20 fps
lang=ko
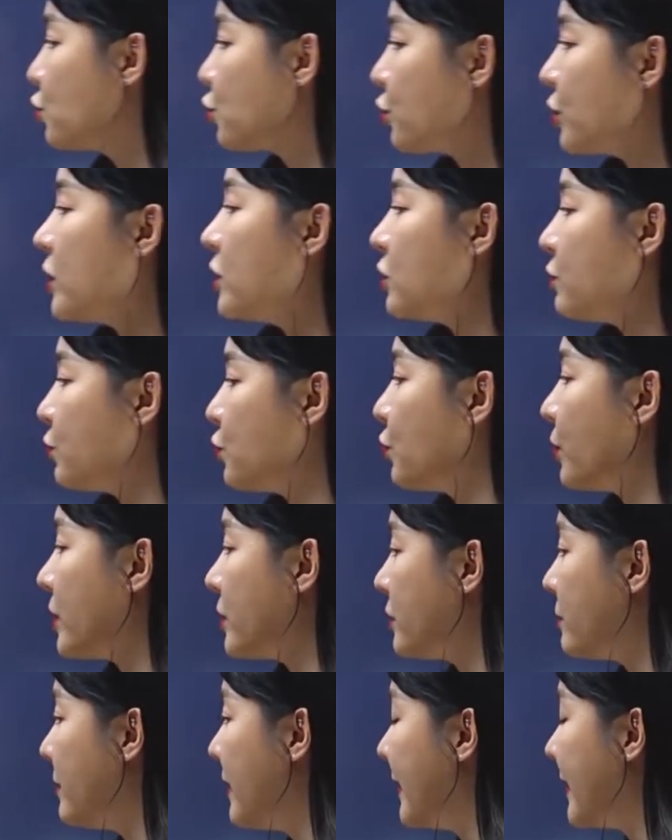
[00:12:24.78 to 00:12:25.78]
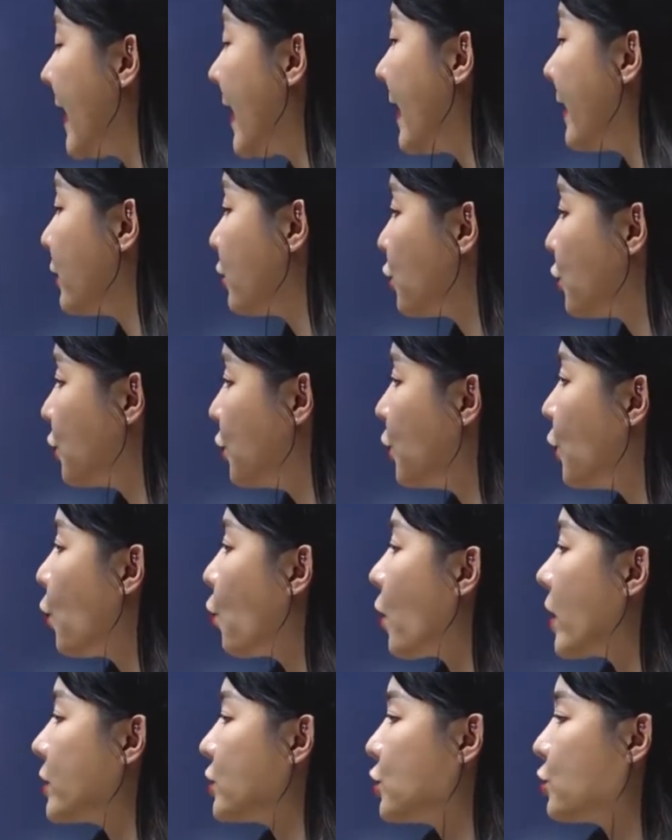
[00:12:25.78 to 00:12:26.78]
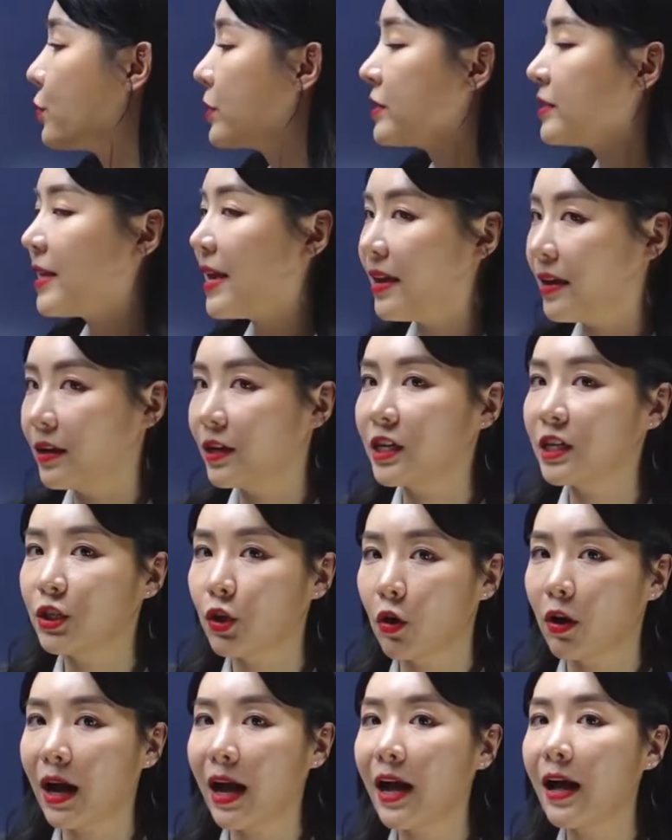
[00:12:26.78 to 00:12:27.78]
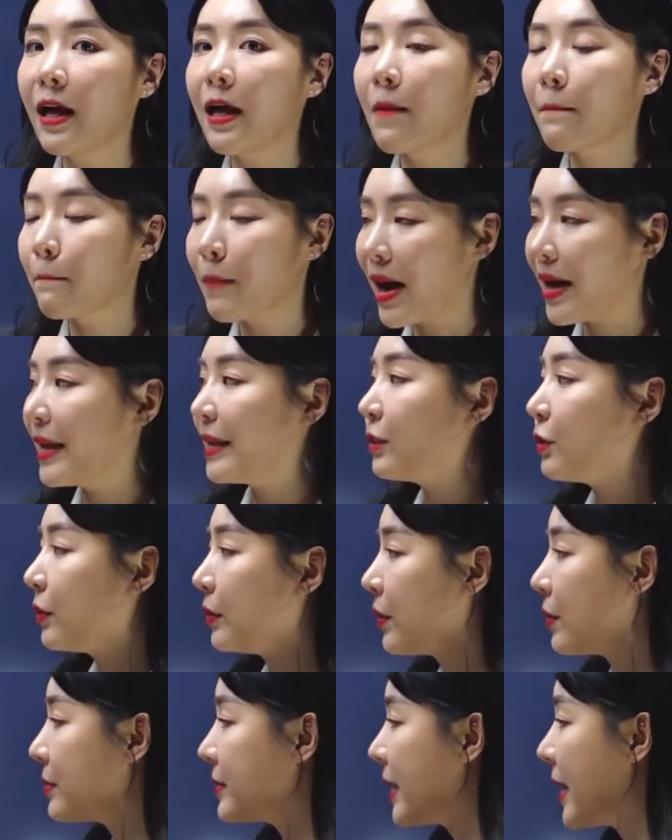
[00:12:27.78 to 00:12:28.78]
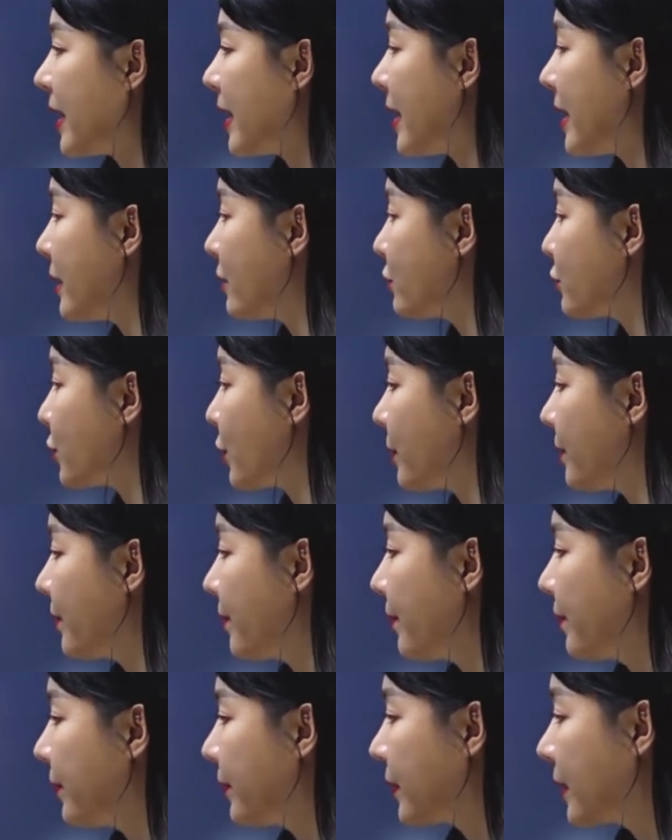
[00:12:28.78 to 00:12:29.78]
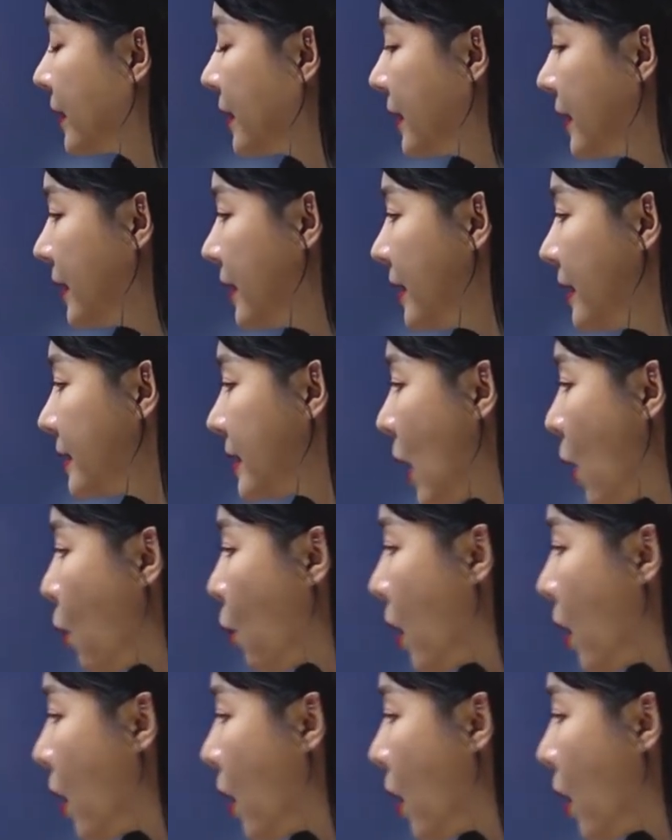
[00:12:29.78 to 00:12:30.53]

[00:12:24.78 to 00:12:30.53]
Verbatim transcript: 주의 집중했습니다. To what she was saying. 그녀가 말했던 것에 이거죠. Now,